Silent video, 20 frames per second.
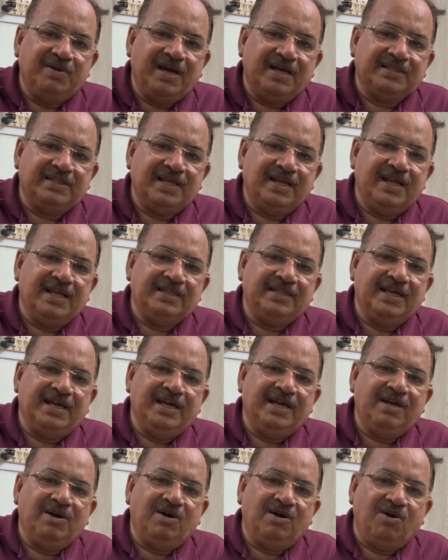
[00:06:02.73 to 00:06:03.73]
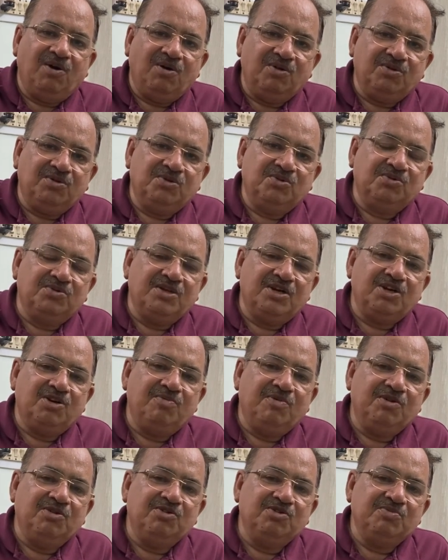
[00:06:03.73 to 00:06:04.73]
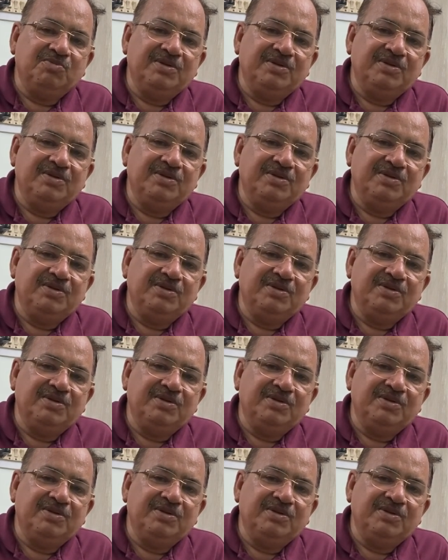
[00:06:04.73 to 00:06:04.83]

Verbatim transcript: आता रहता है और दूसरे टमाटोज